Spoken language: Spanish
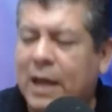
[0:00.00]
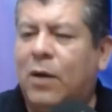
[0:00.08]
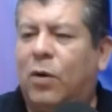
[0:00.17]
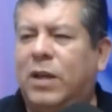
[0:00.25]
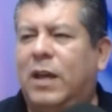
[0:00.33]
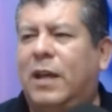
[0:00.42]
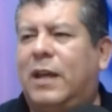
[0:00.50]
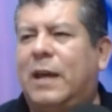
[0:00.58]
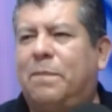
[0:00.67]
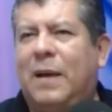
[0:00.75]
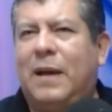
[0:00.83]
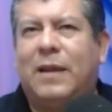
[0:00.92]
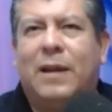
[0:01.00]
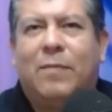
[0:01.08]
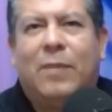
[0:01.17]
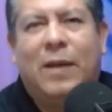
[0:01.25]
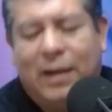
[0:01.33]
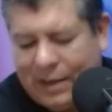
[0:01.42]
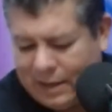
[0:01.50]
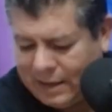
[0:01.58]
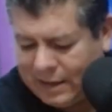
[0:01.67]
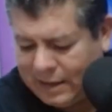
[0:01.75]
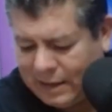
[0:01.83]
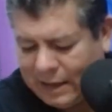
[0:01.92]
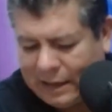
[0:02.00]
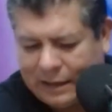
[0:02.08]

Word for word: Oye, qué padre ver eh,